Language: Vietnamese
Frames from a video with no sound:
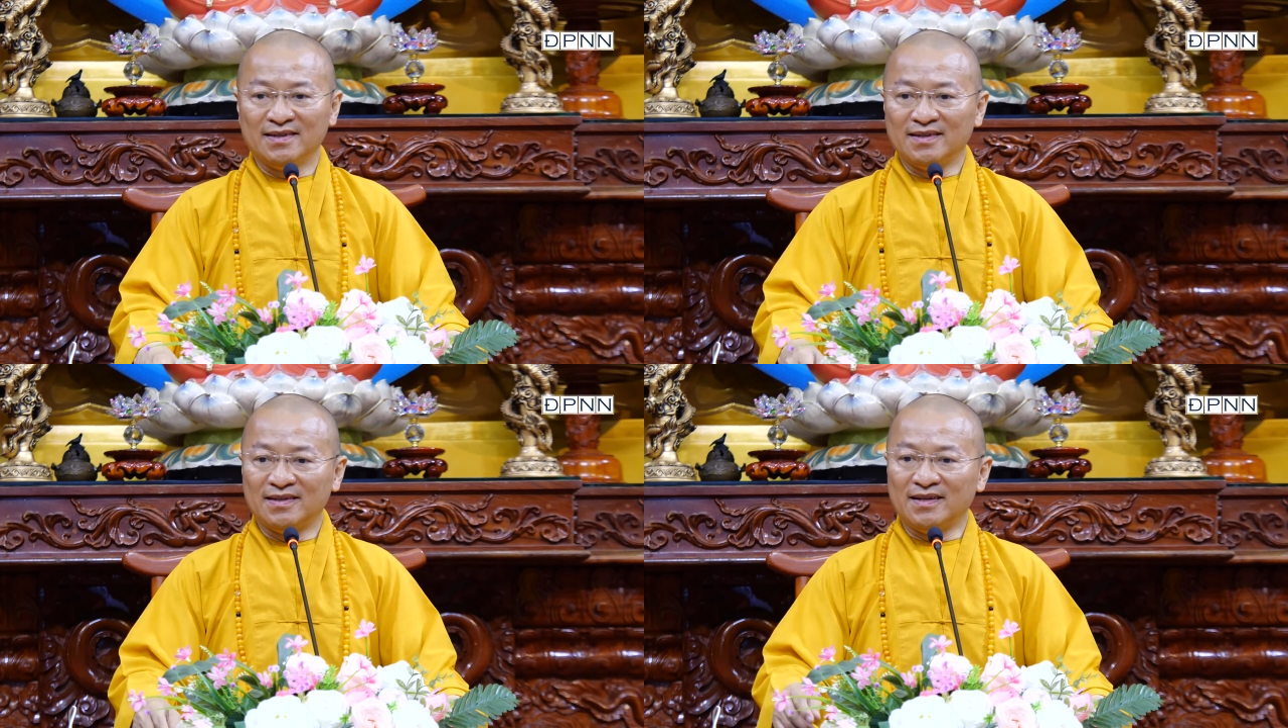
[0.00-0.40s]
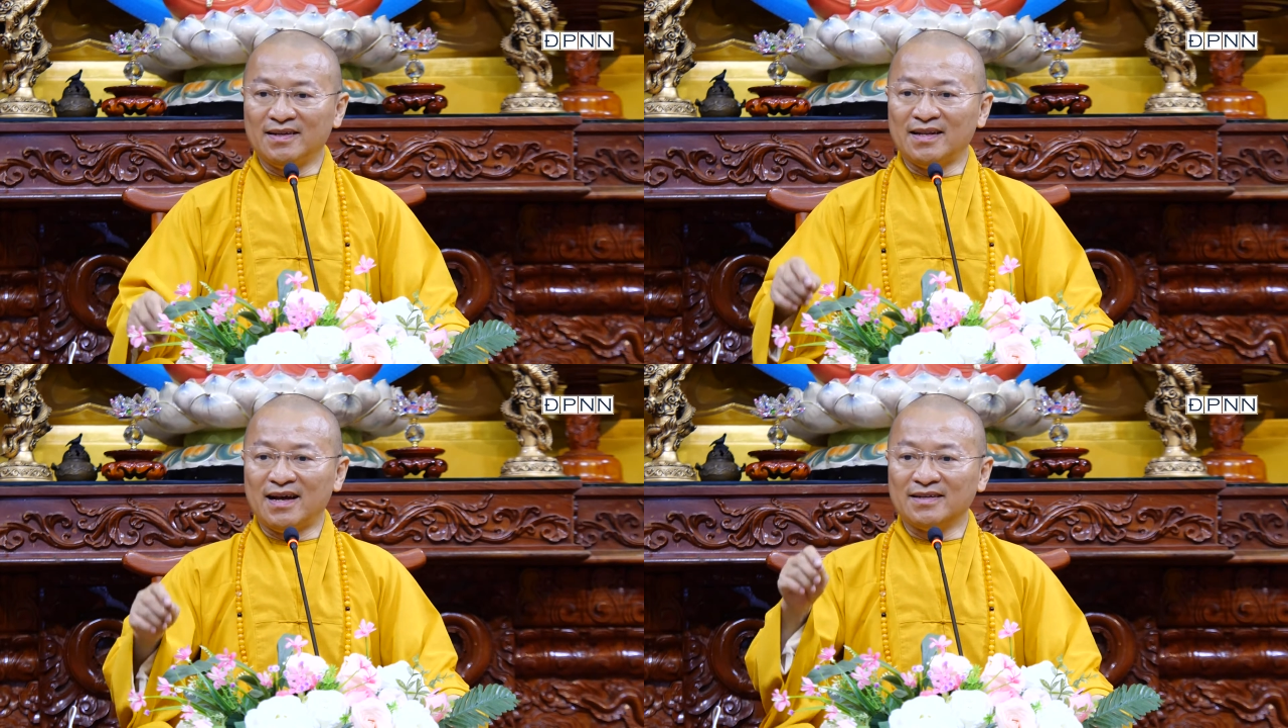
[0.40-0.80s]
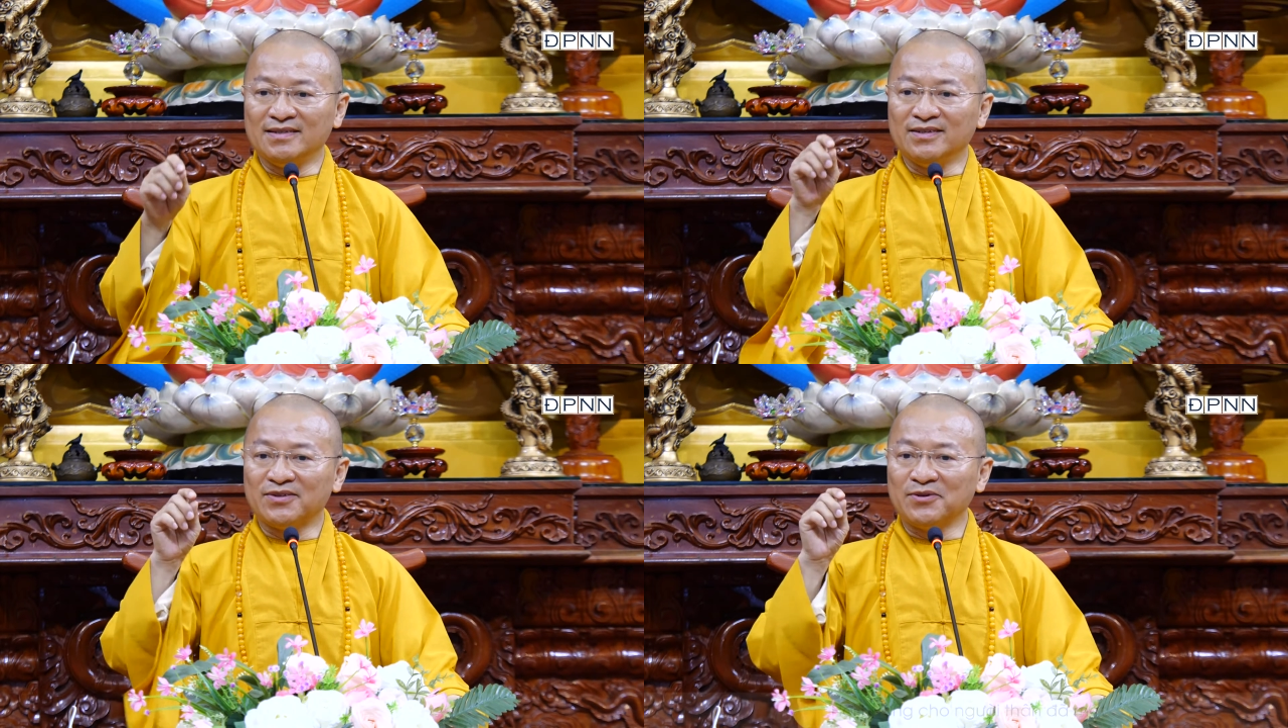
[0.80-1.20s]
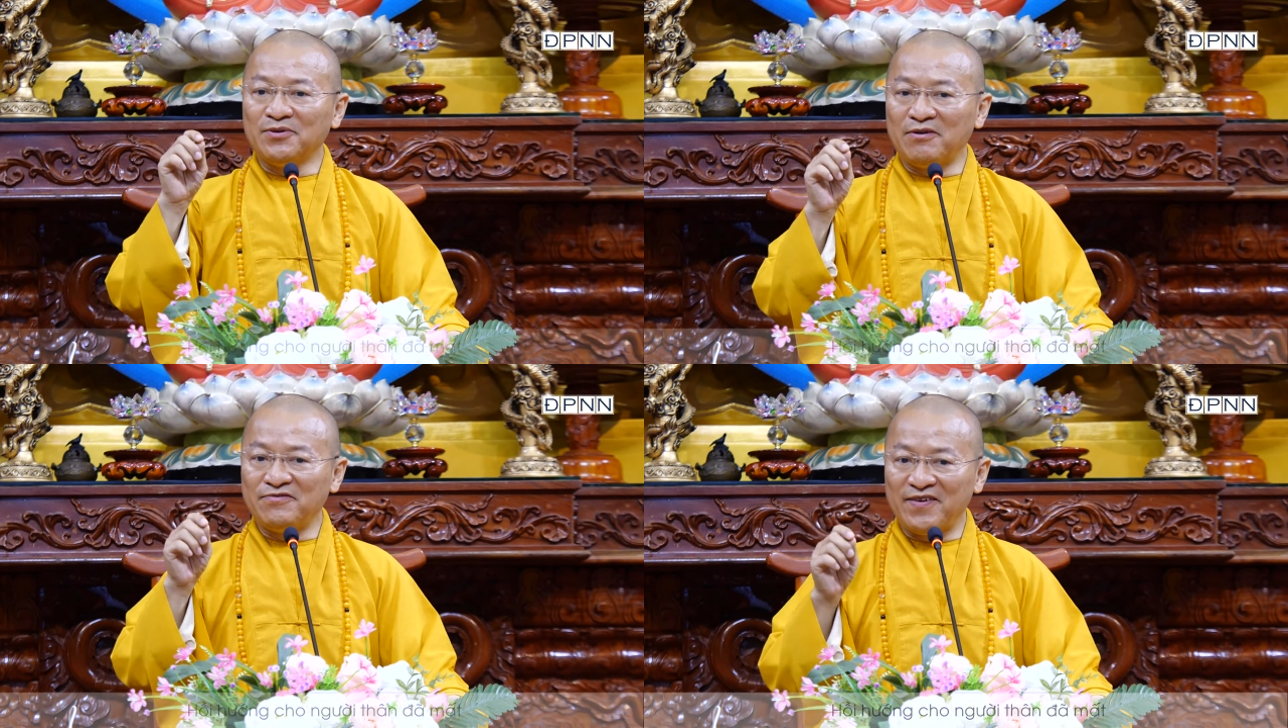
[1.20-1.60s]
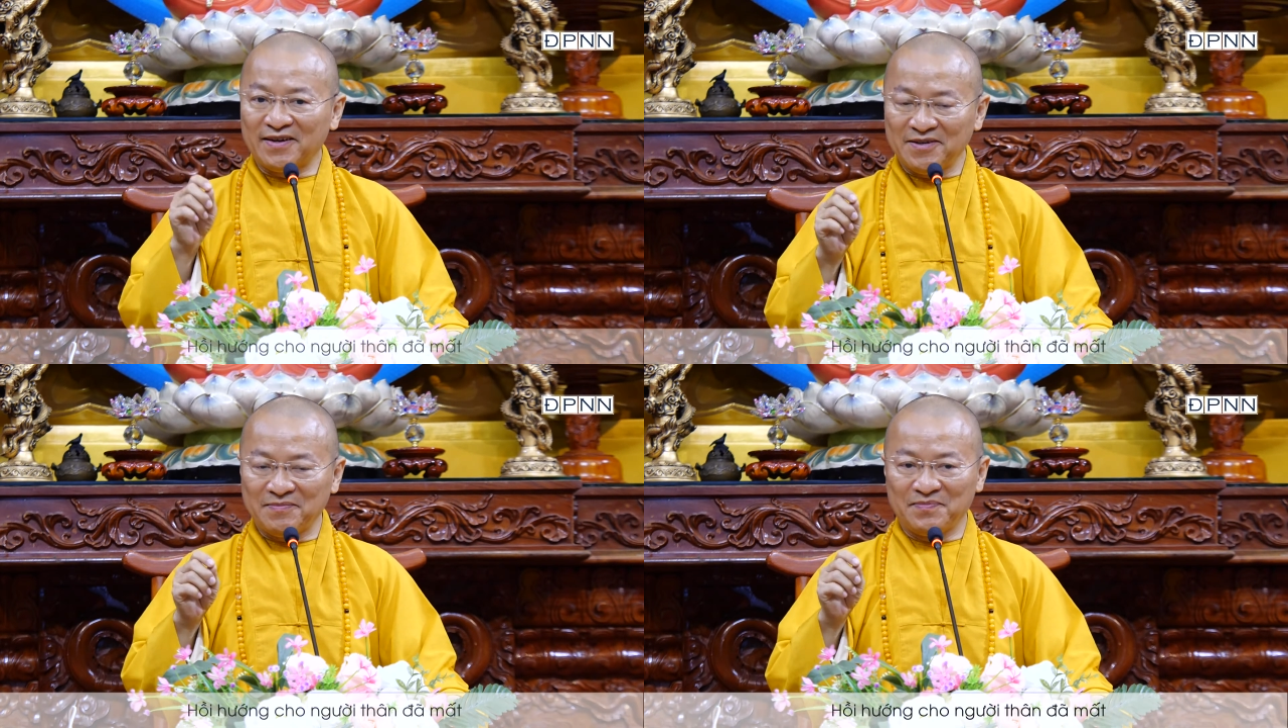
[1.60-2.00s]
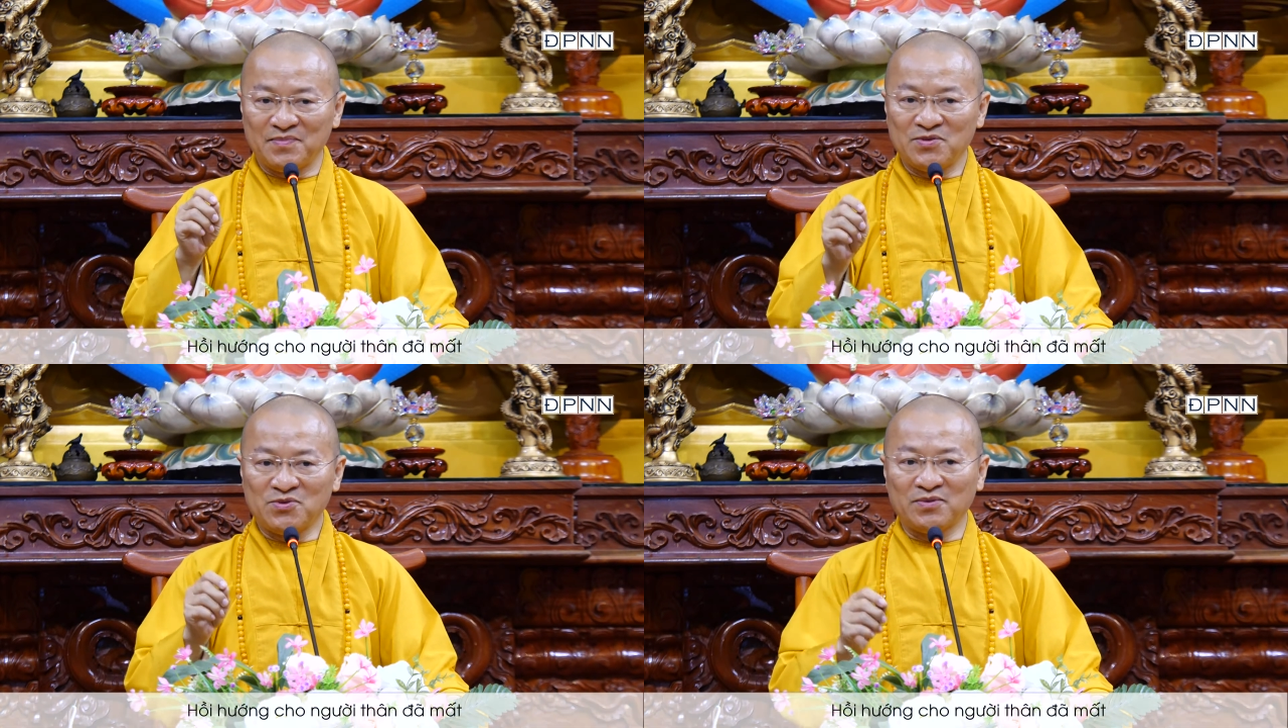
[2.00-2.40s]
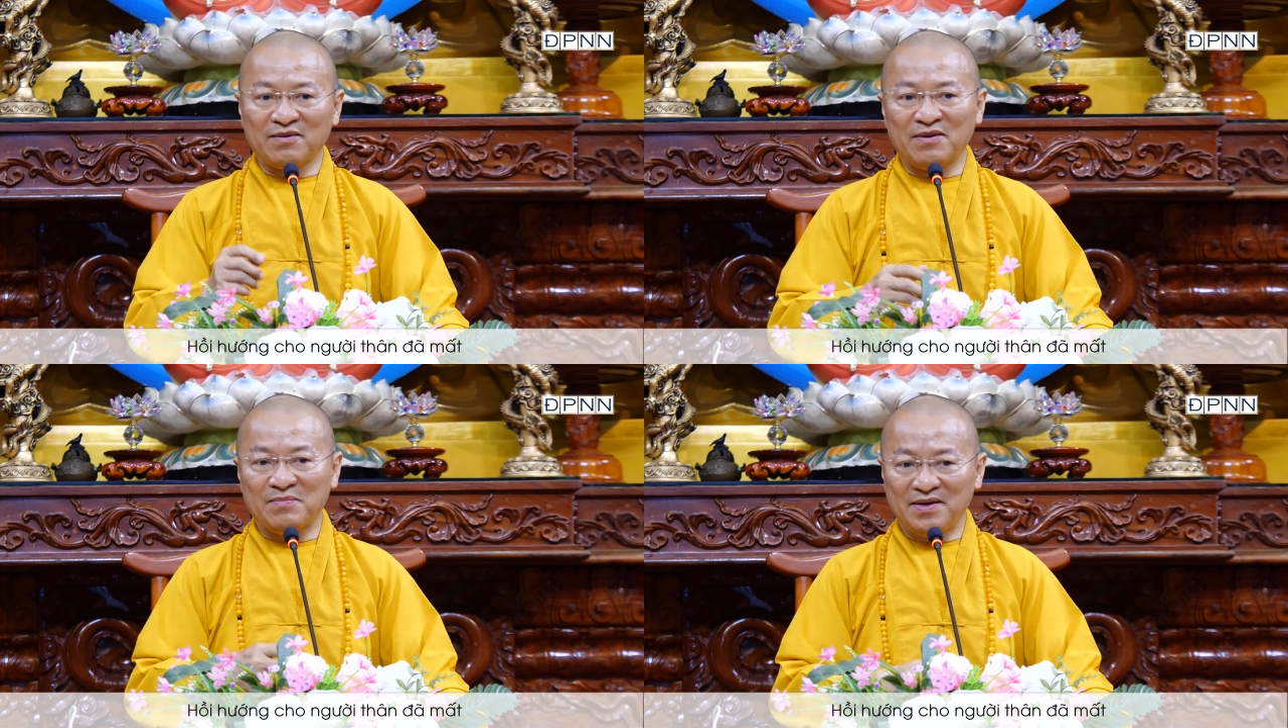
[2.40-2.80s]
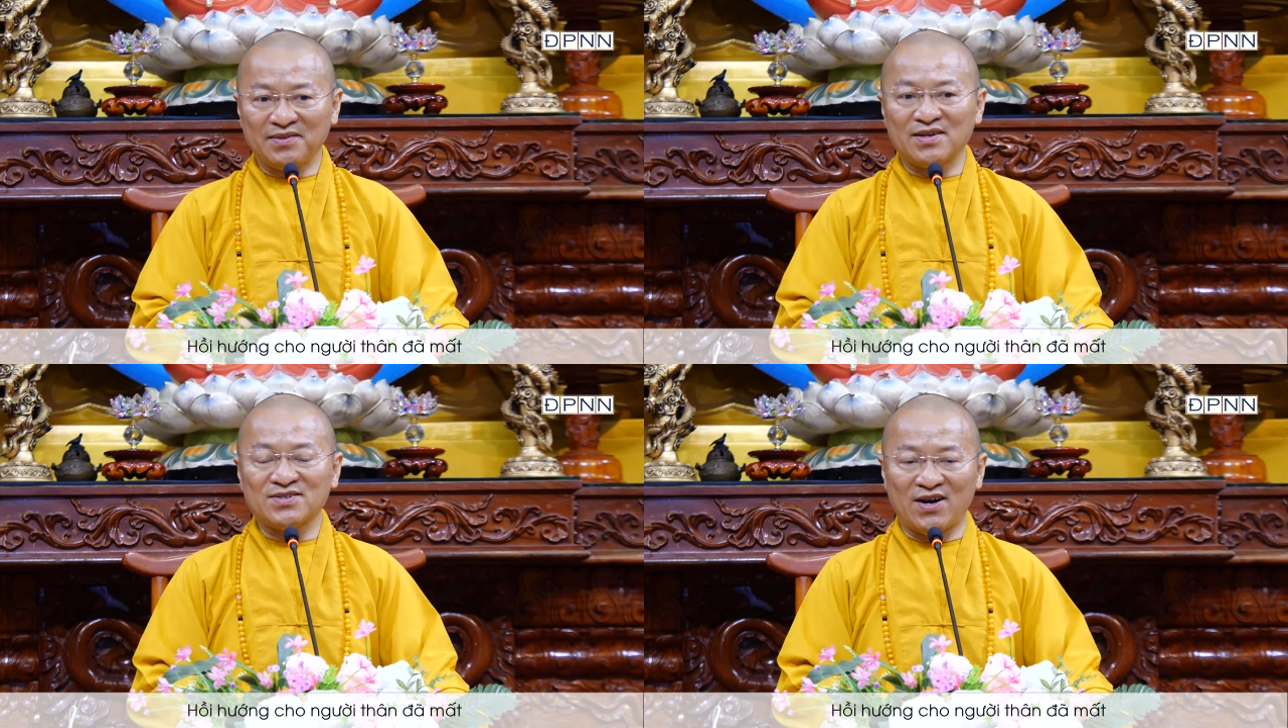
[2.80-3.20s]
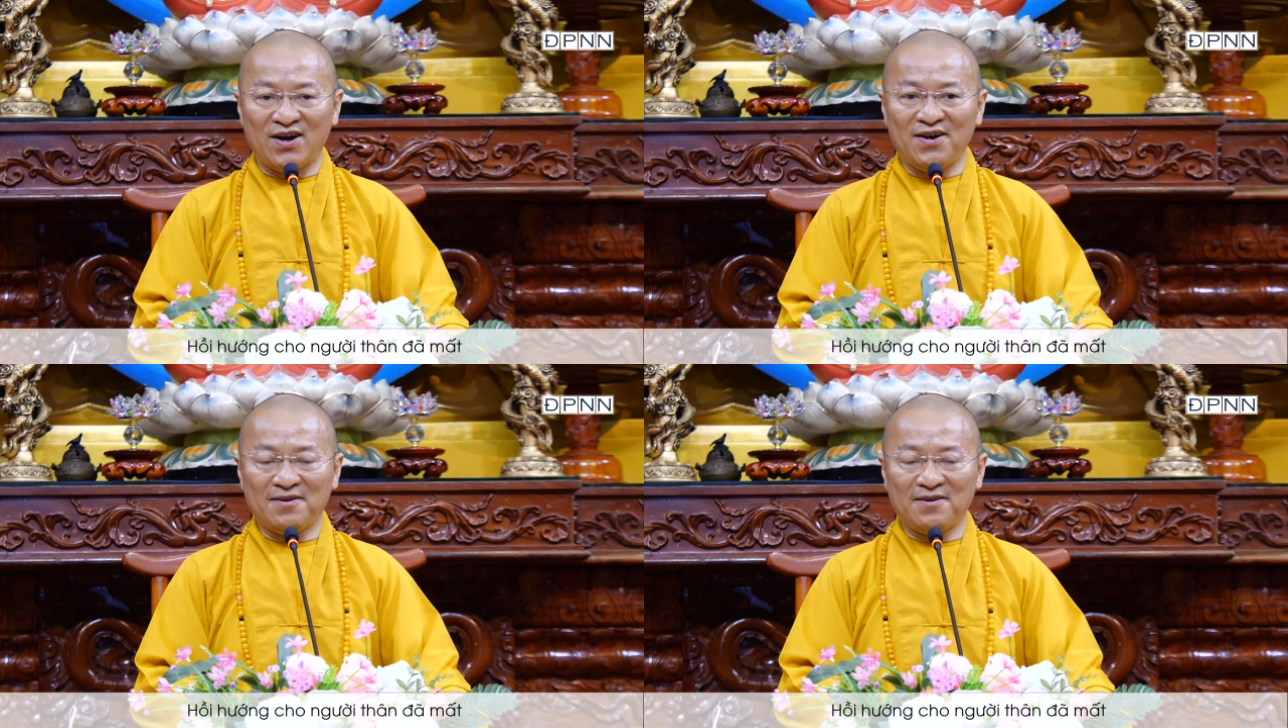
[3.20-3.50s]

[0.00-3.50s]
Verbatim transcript: thì là người tu học Phật đó, chúng ta phải biết rất rõ